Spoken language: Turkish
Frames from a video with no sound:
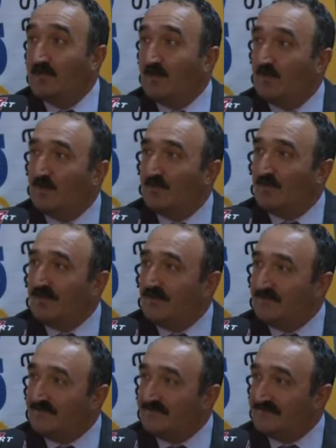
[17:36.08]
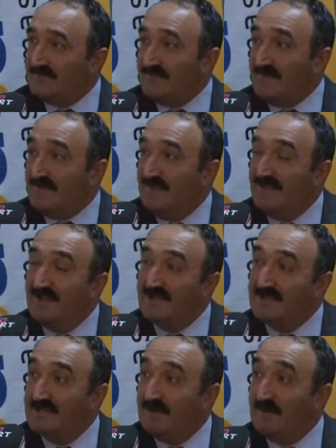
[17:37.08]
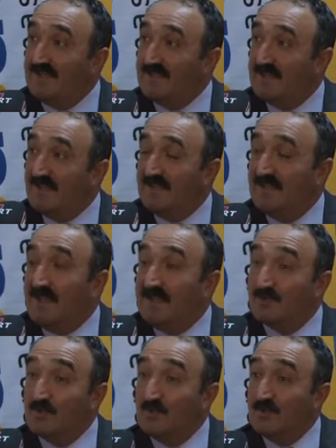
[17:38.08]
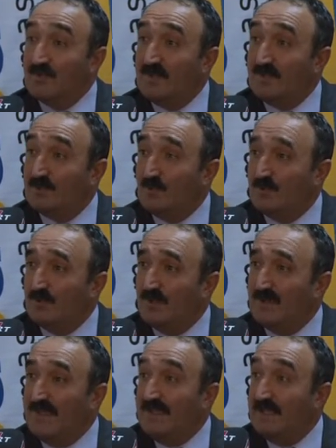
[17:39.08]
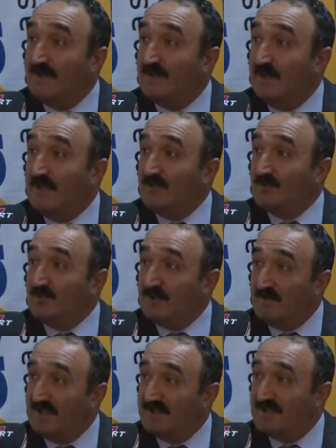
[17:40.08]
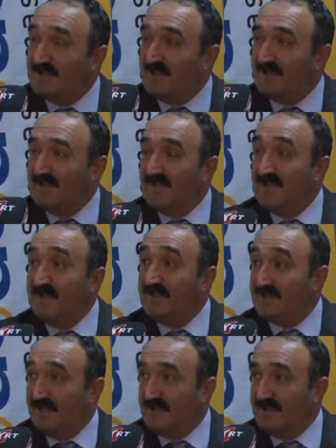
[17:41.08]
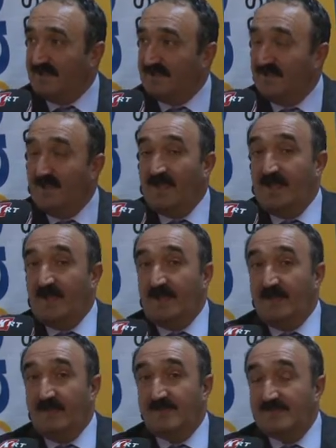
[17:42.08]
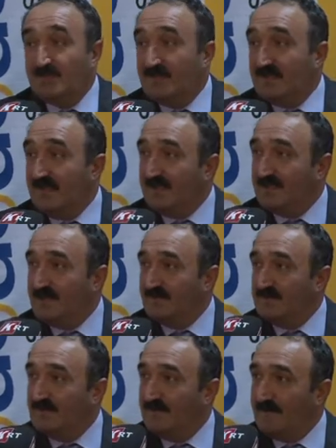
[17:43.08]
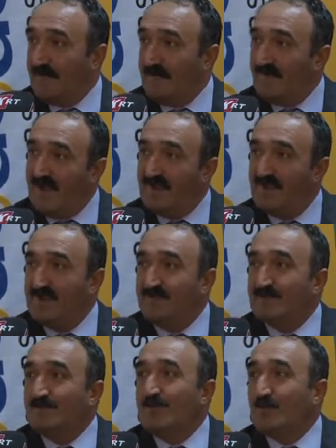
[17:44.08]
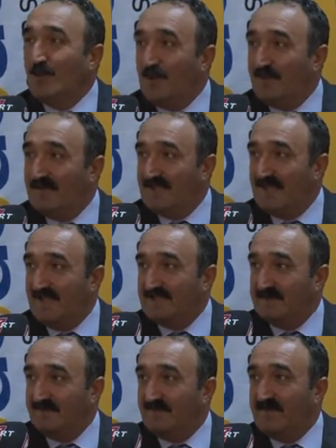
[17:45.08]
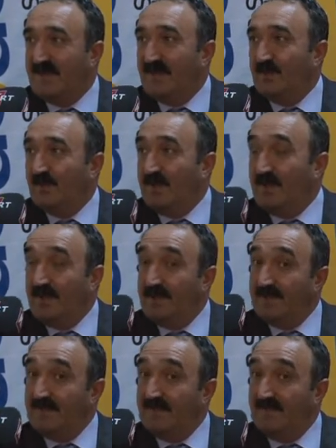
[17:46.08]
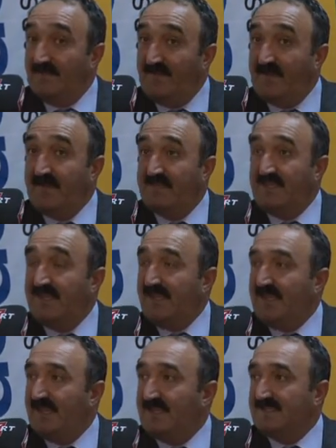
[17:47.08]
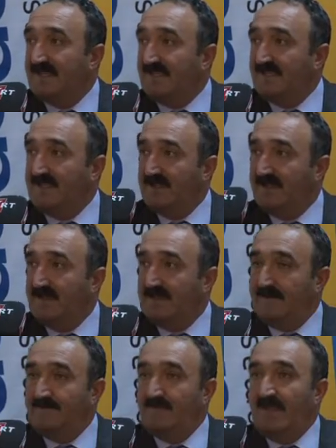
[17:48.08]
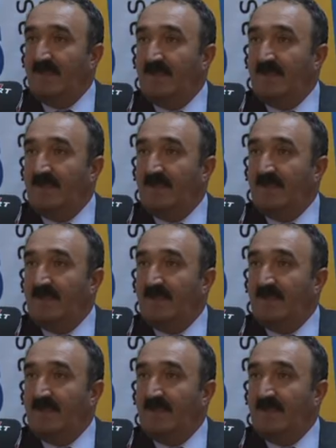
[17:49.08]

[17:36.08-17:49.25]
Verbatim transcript: alıp götürüp yerleştirebilecek kadar, her sorun, sorununa eğilip çözebilecek kadar iyi insanlar. E, bizim gençlerimiz ve ailelerimiz bunu görmesi lazım. Yani e, ve gittiği yerler zaten e,